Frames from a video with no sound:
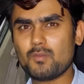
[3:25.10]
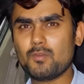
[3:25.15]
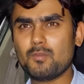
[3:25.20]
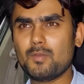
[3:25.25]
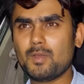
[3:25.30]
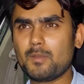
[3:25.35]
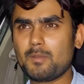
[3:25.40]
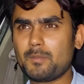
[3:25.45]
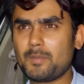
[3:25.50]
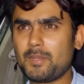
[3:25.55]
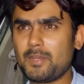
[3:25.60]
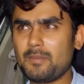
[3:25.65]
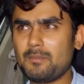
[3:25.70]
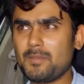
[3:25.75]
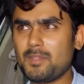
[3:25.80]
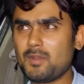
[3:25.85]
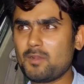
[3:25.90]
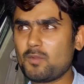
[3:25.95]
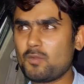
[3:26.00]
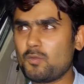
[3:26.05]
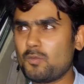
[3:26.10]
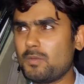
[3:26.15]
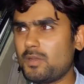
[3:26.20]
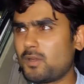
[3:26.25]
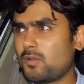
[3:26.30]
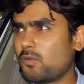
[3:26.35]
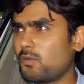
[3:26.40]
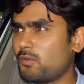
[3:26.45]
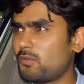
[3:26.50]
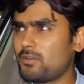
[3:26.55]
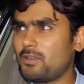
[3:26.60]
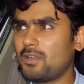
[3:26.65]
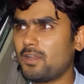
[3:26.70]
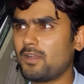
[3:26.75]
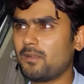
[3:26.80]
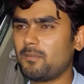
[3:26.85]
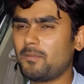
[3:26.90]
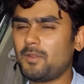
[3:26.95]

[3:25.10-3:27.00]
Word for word: ऊबर प्रीमियर ऊबर गो सिडान